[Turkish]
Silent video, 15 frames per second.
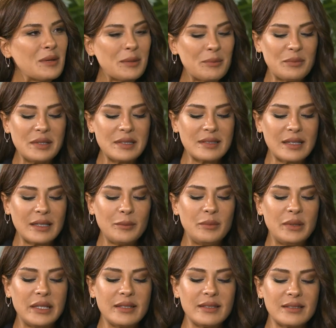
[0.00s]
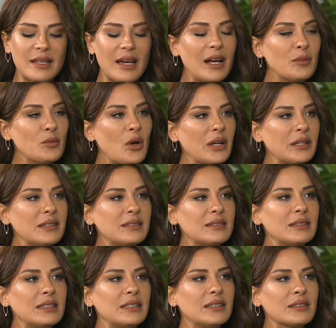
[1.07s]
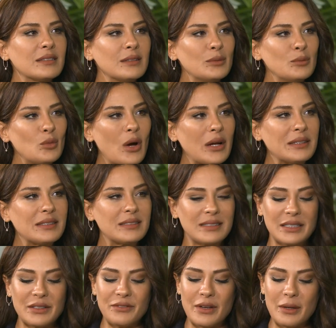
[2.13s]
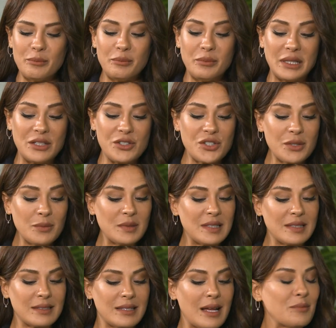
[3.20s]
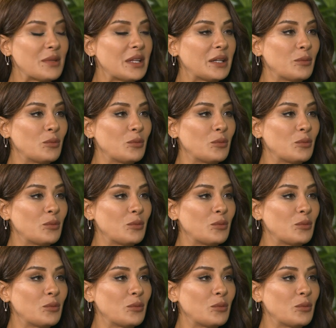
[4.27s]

Bey bize bilgisayar mühendisliği, yazılım mühendisliği ve bilişim sistemleri